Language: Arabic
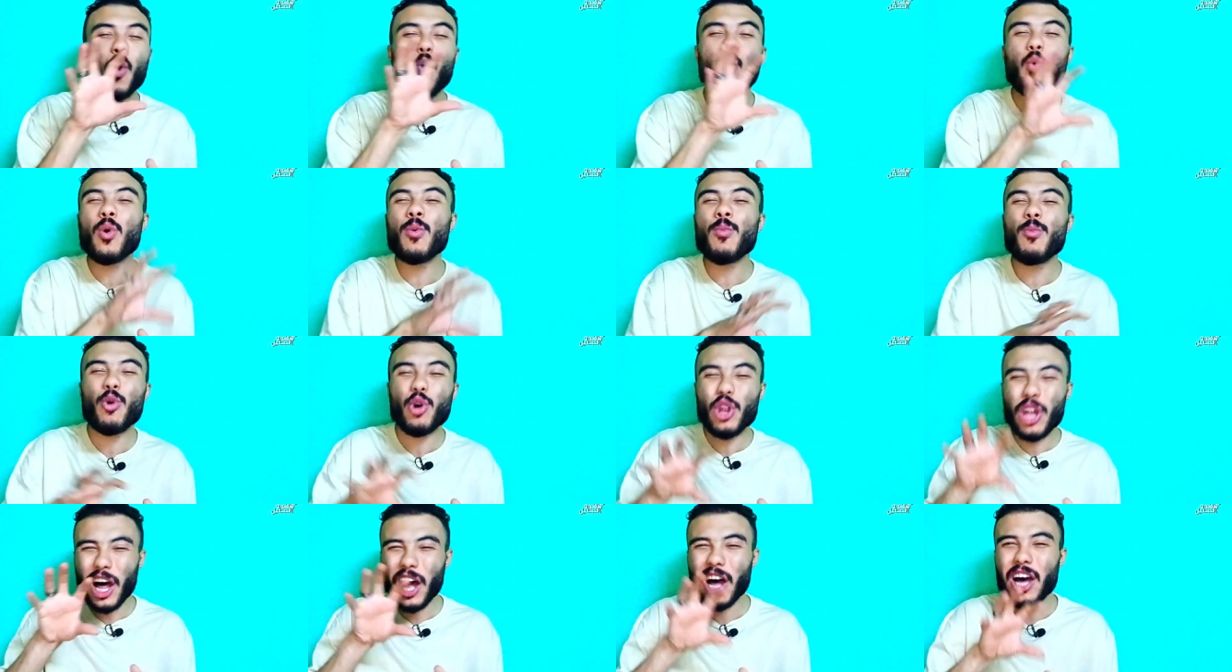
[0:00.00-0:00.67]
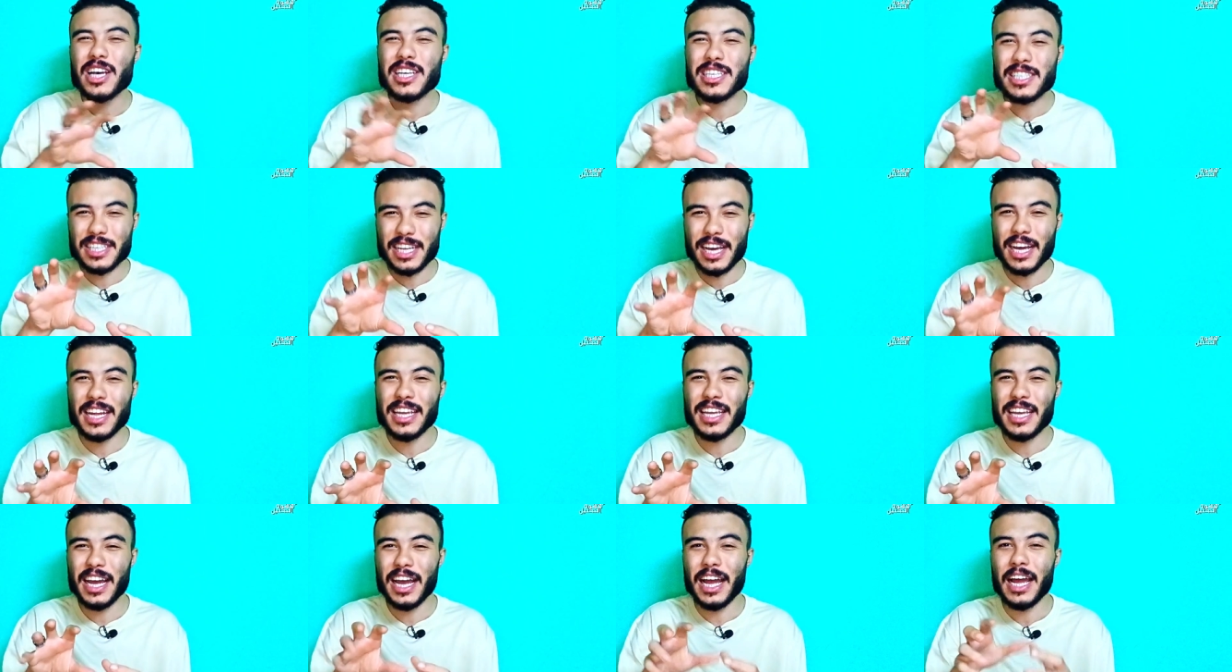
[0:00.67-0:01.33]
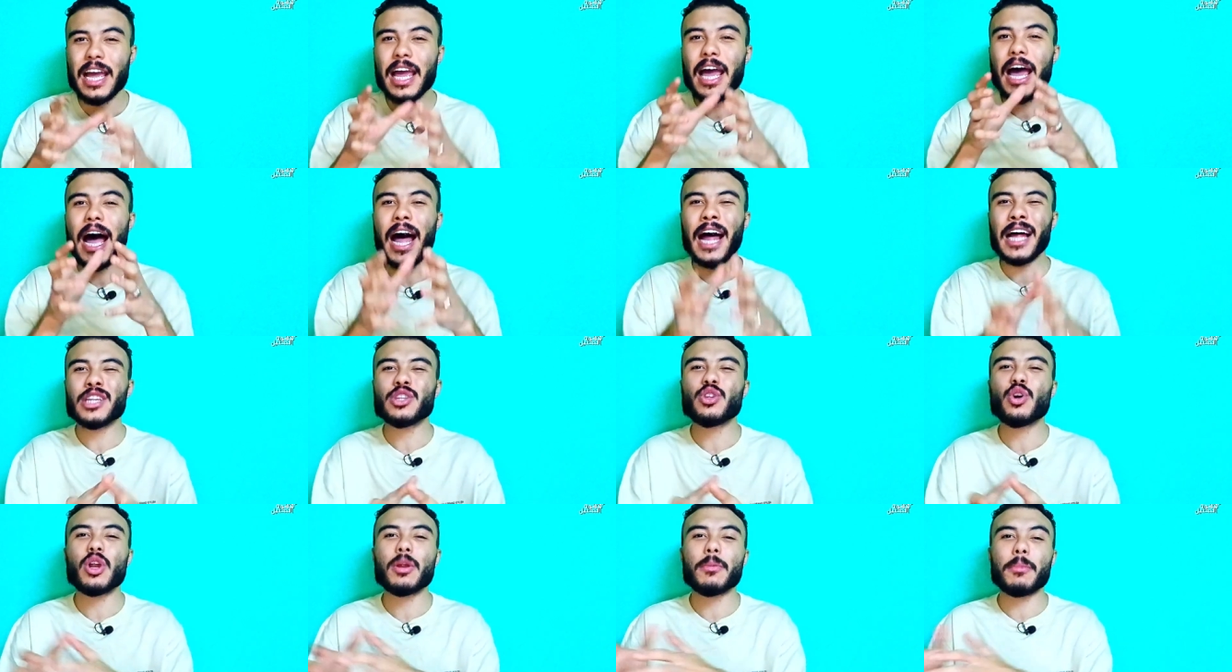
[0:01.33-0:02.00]
وملخص سريع
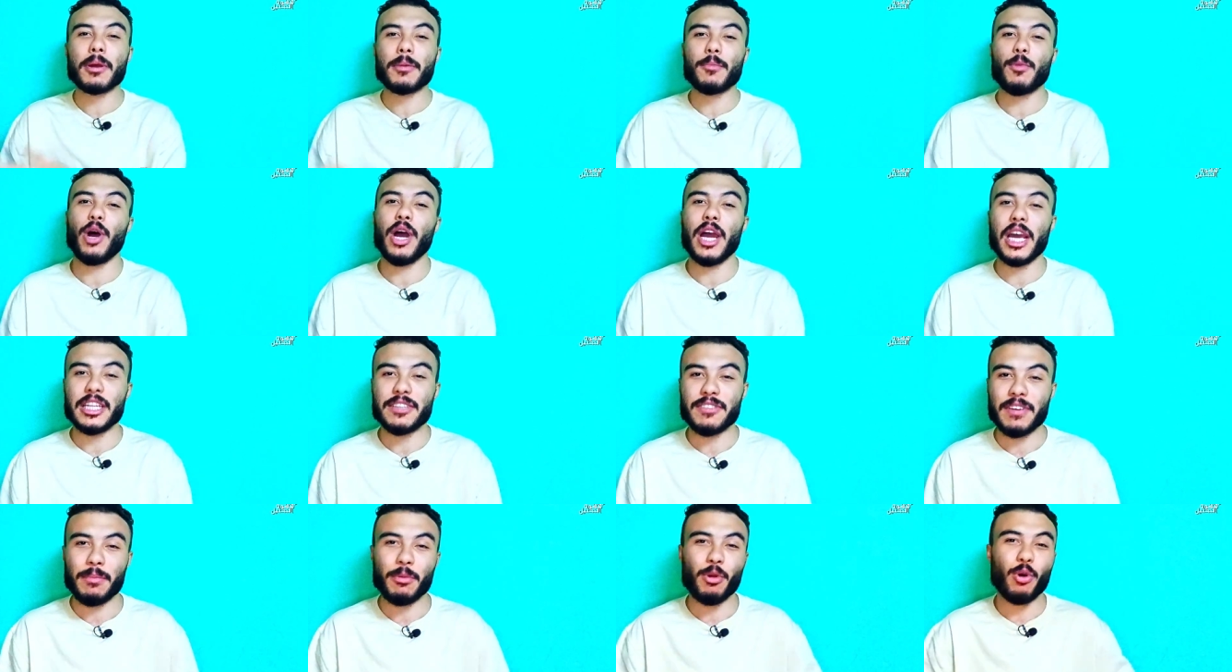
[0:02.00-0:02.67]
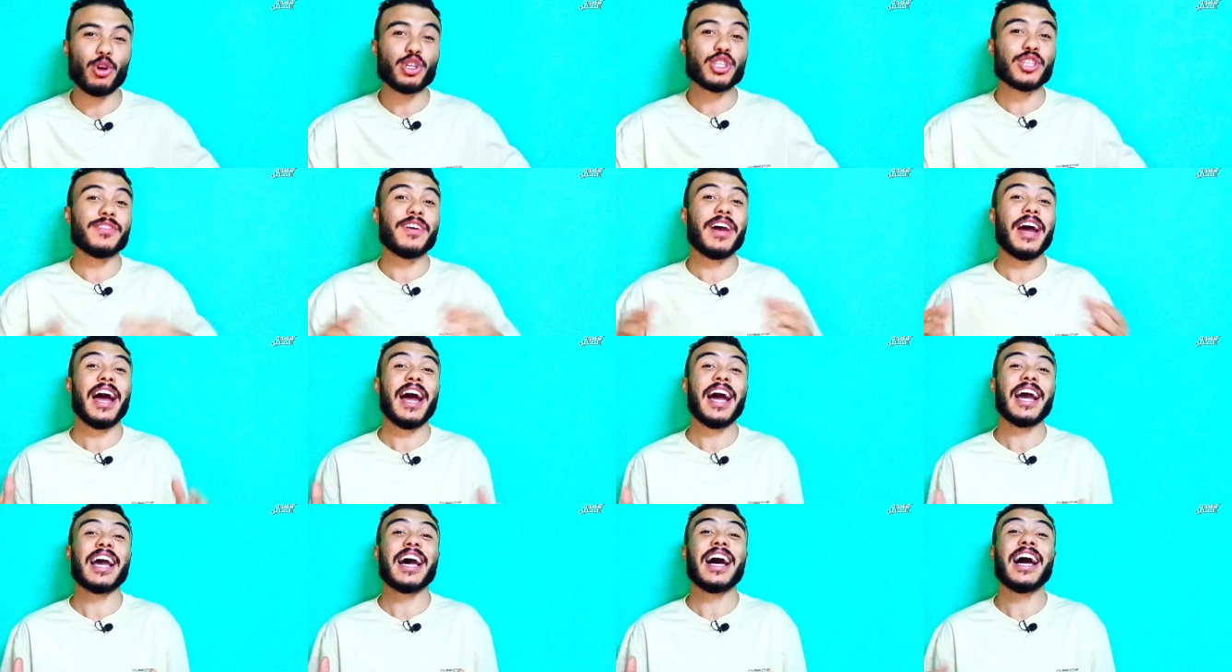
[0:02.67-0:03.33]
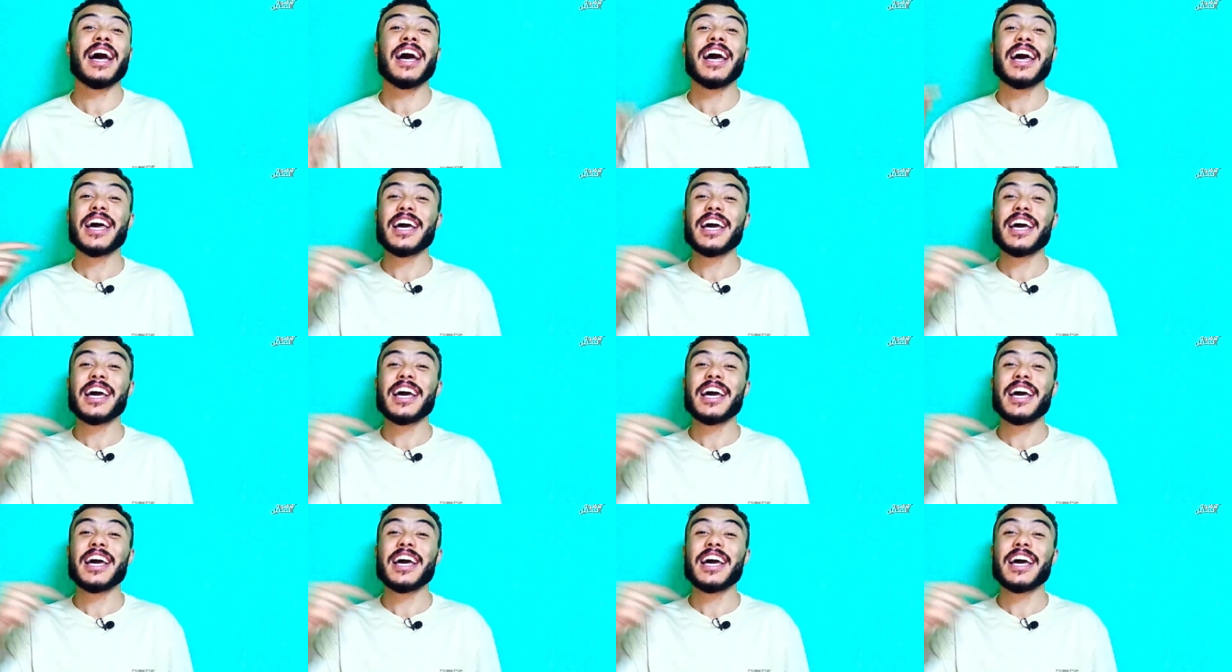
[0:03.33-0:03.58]
عن دور المجموعات قبل ما نخش في حاجه